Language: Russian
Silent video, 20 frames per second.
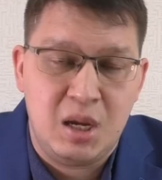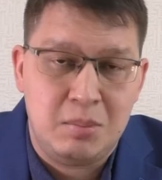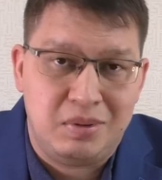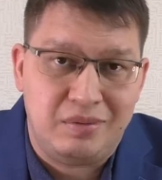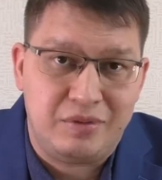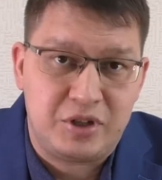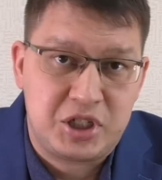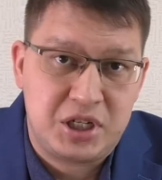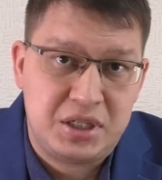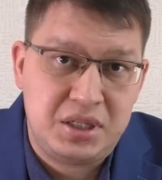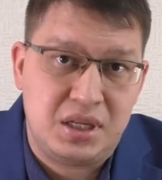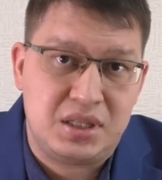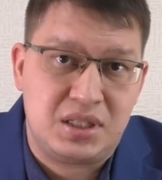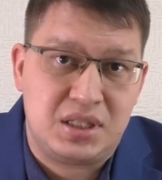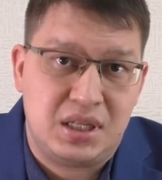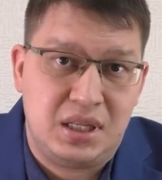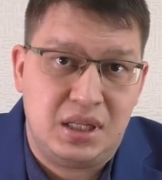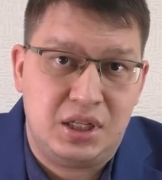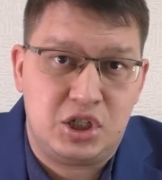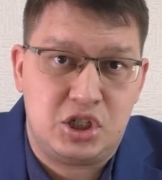повышение
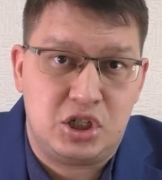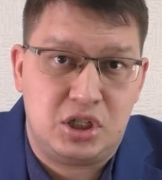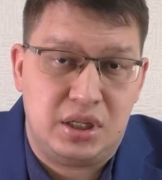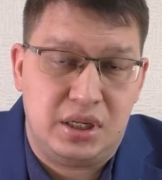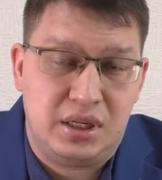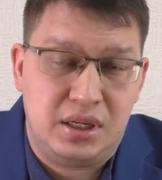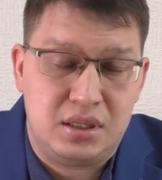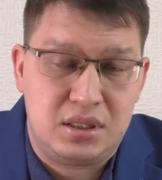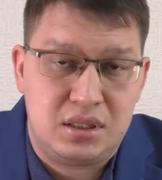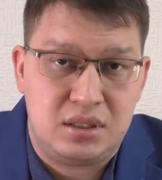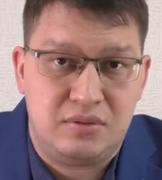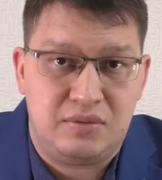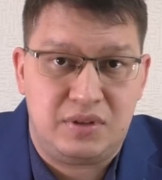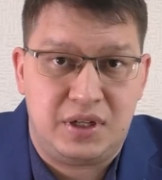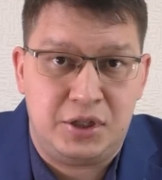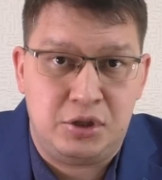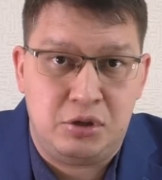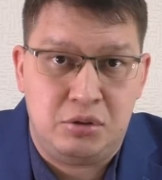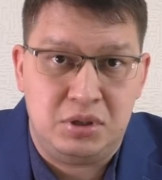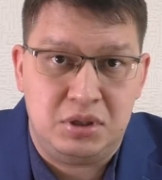цен ожидается в
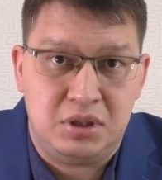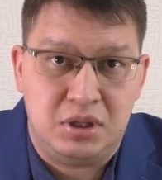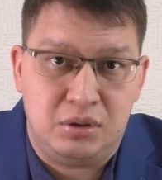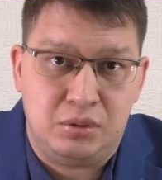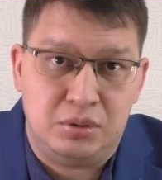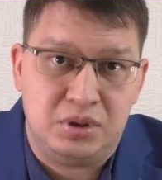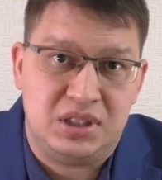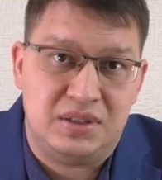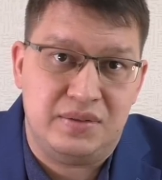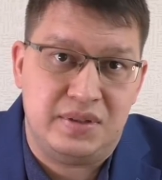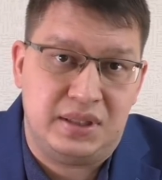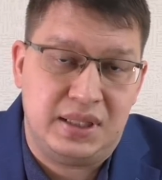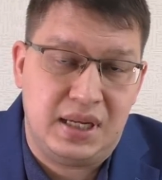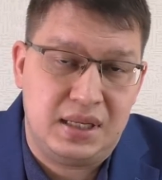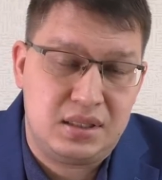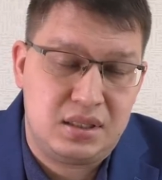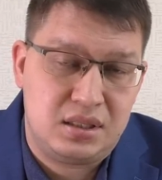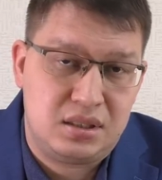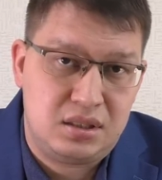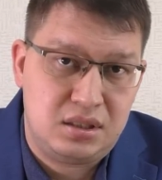районе от
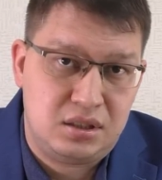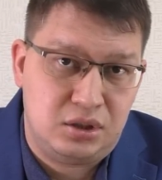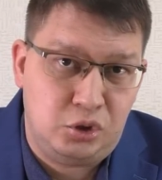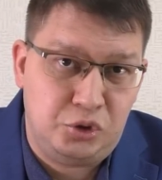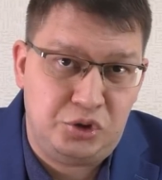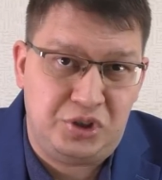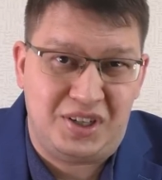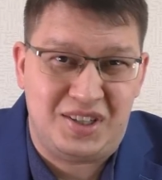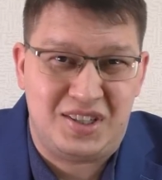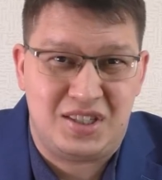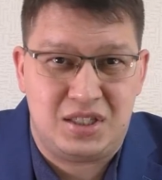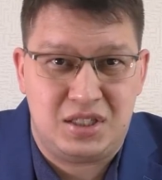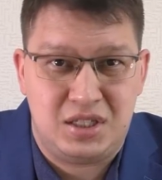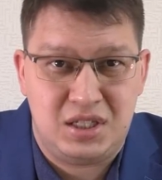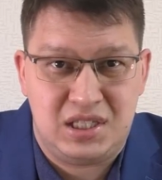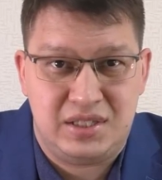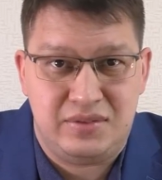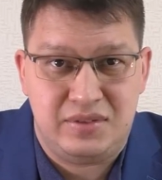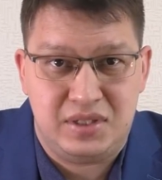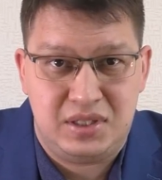19 до
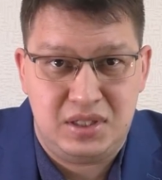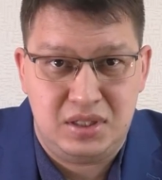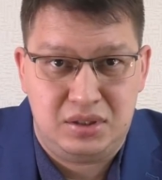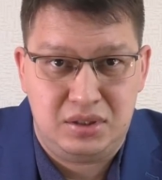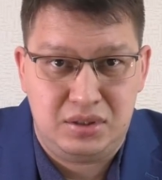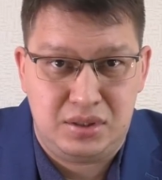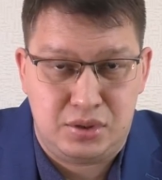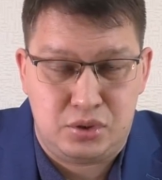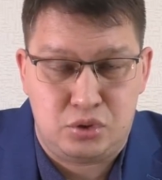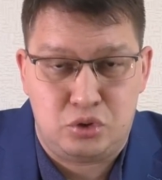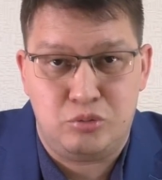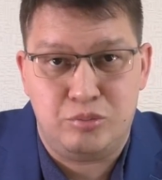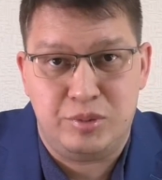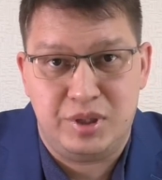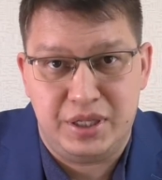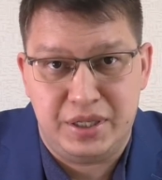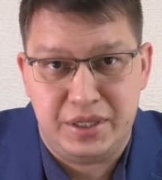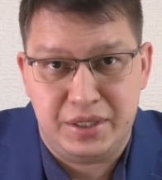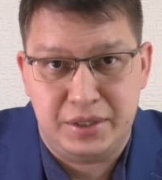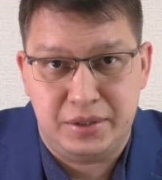39 тысяч
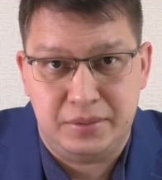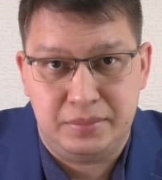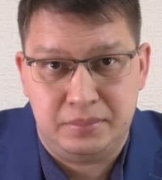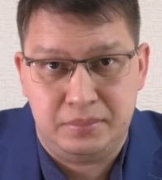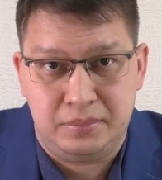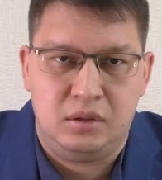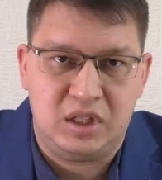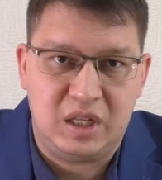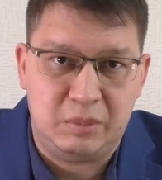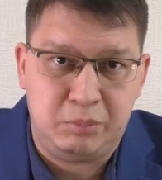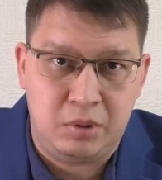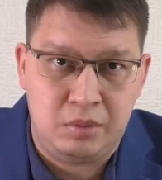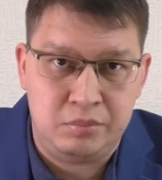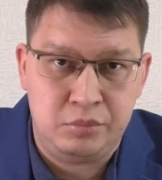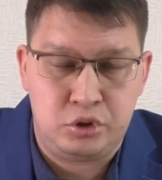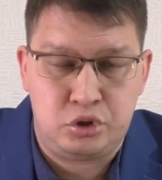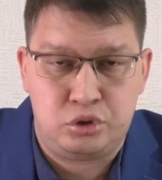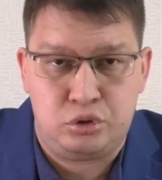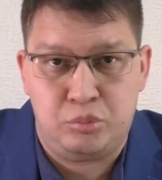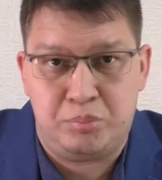рублей.
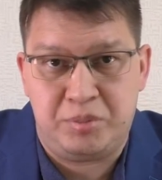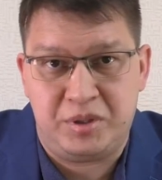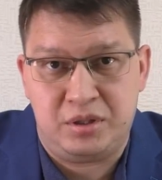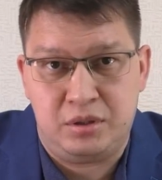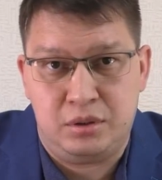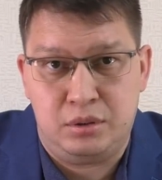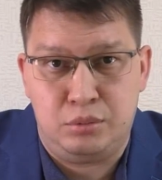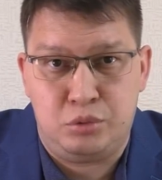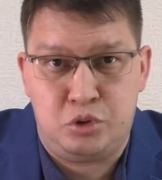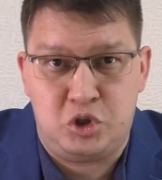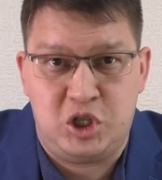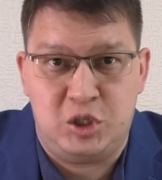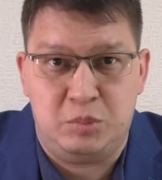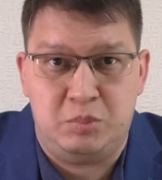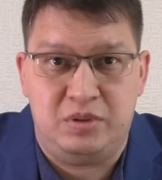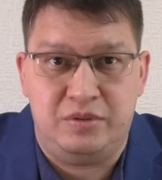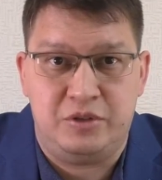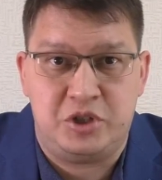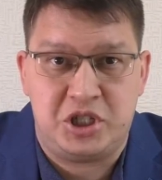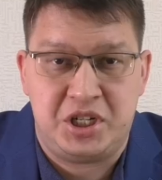Напомню, что предыдущее
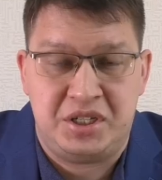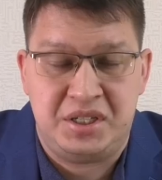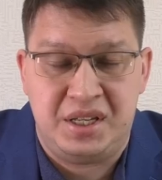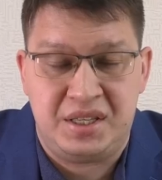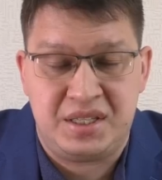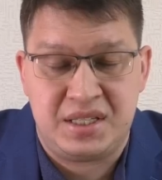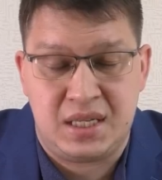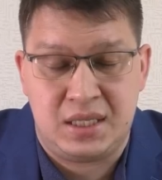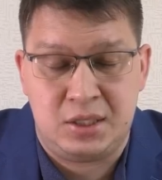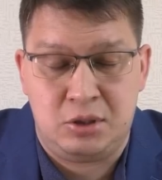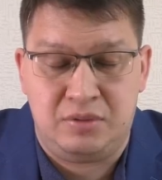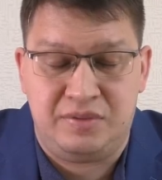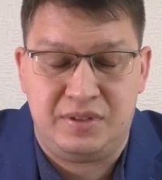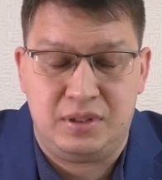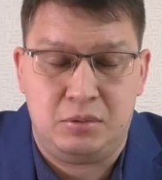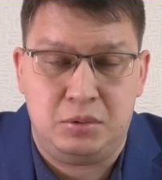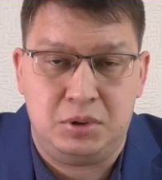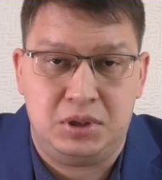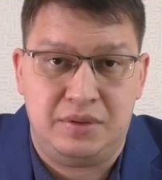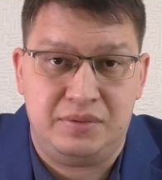повышение цен
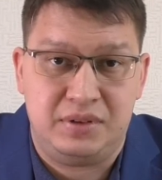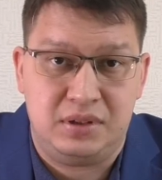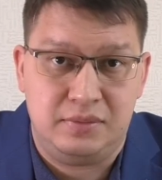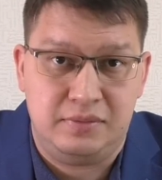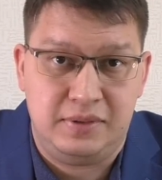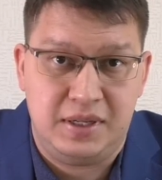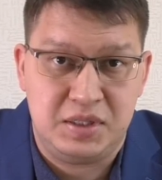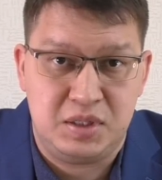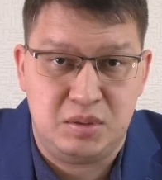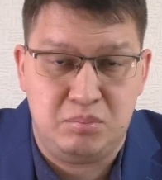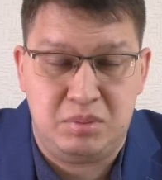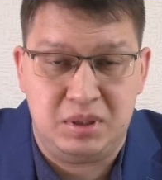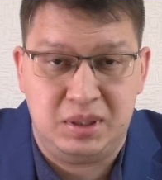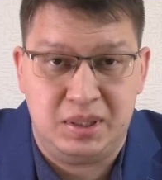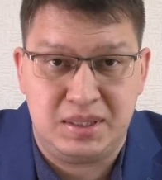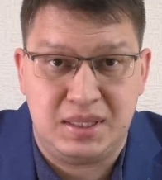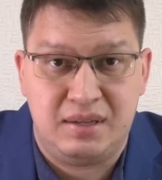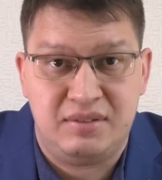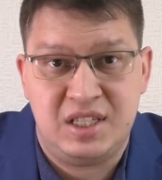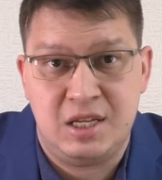от АвтоВАЗа было
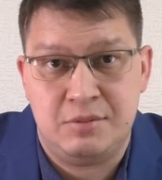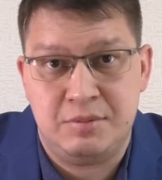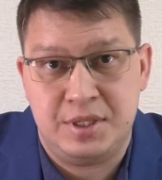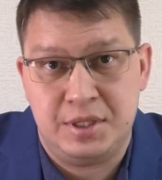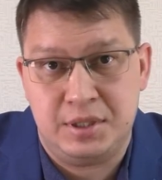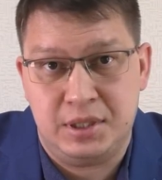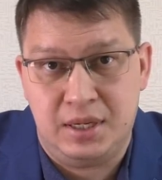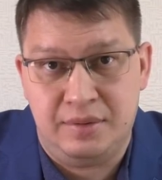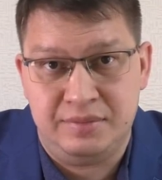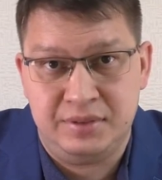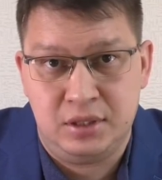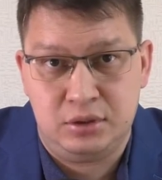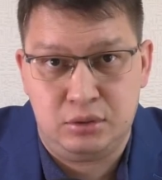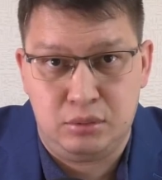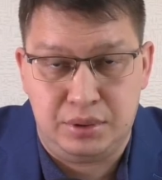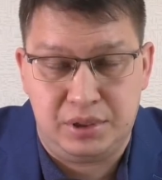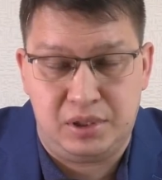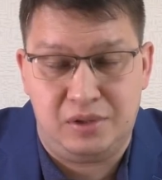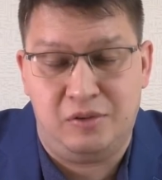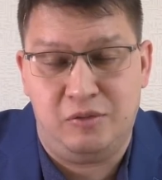совсем недавно,
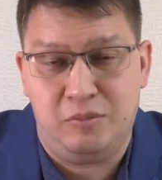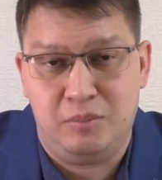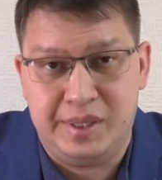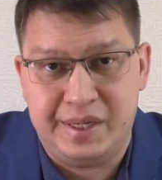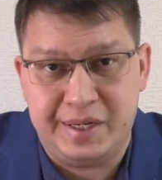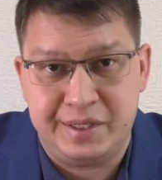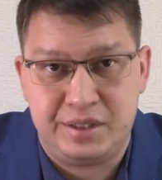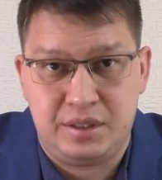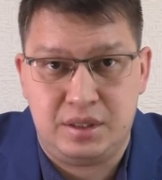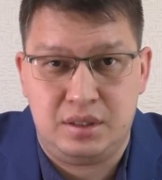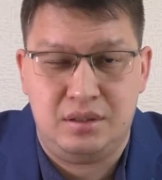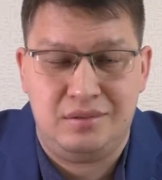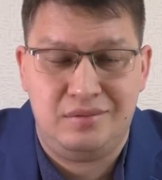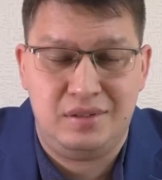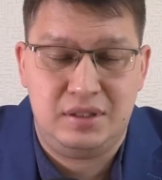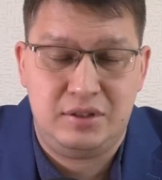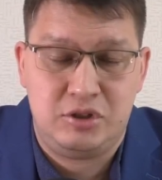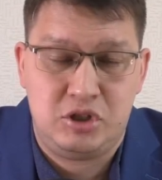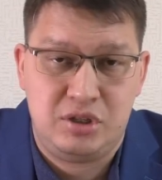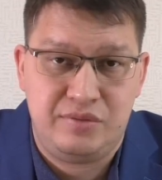только в марте
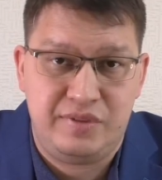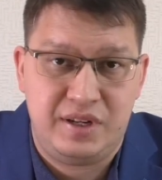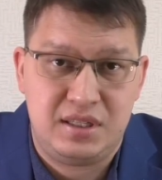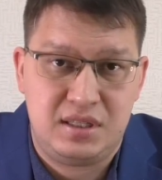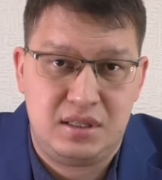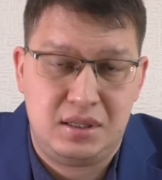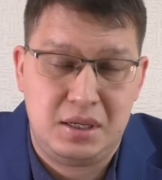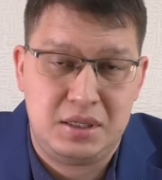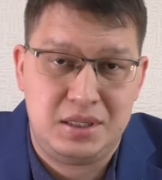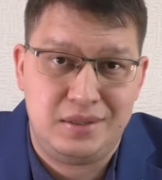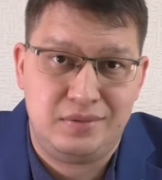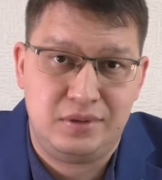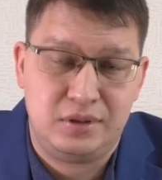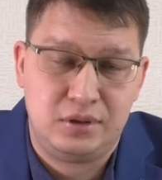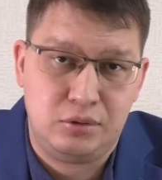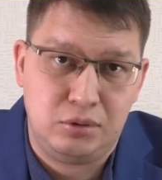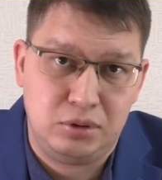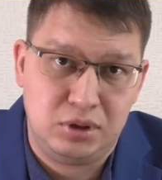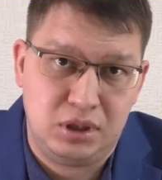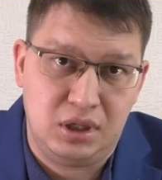2023
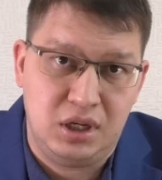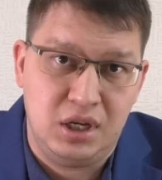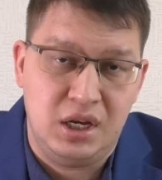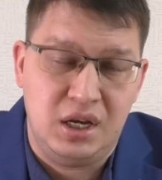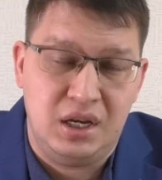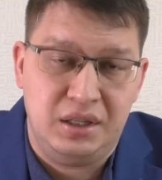года.